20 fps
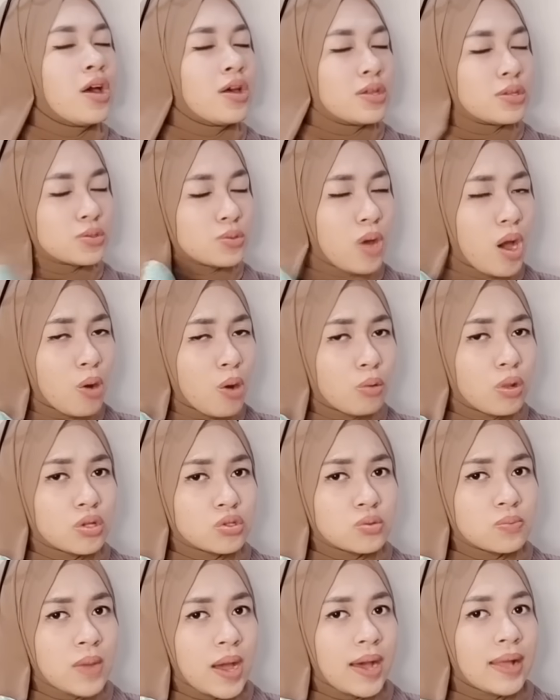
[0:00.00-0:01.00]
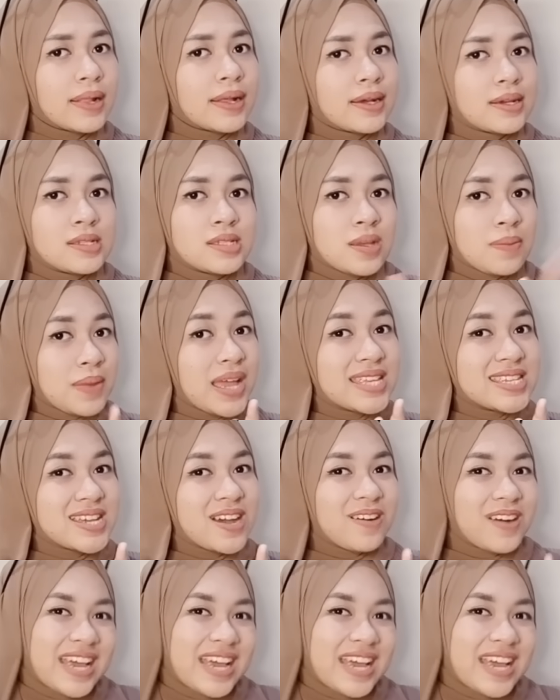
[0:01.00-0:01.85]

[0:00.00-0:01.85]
so aku langsung bakal ke hijabnya aja